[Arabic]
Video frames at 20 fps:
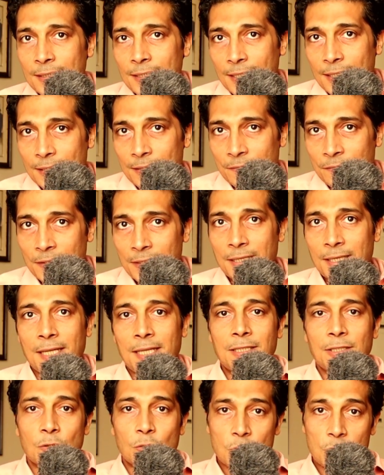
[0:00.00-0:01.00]

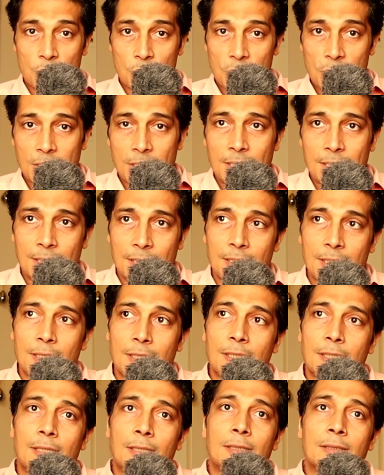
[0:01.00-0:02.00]
الفرخ للاكسجين
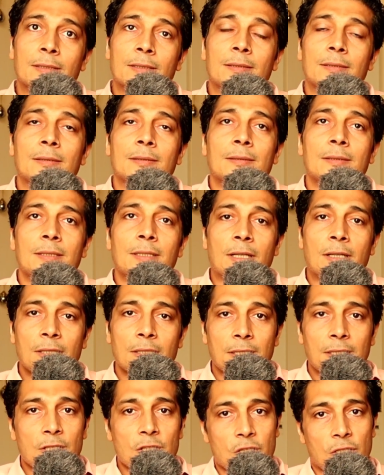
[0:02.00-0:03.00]

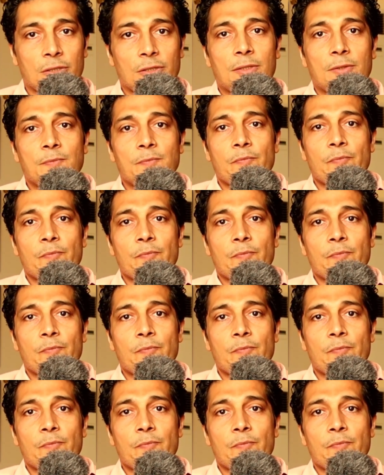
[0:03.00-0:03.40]
يقل نشاطها